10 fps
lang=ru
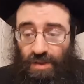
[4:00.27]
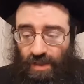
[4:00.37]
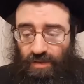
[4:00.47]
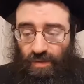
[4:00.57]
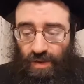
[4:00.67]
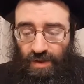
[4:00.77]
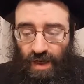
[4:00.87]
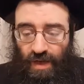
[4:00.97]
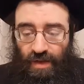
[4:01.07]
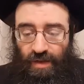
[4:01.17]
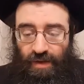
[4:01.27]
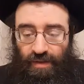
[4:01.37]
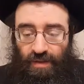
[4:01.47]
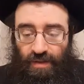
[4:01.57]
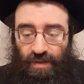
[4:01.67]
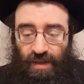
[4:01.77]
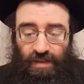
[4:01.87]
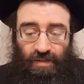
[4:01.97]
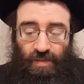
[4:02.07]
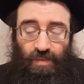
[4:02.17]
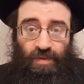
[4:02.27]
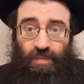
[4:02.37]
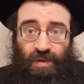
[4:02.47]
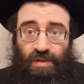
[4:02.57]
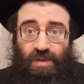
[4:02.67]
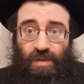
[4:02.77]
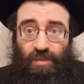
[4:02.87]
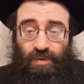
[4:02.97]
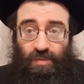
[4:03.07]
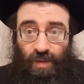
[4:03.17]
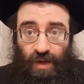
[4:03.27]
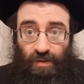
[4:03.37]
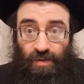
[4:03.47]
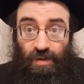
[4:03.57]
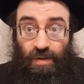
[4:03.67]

части урожая, на это вопросы практически не поступают.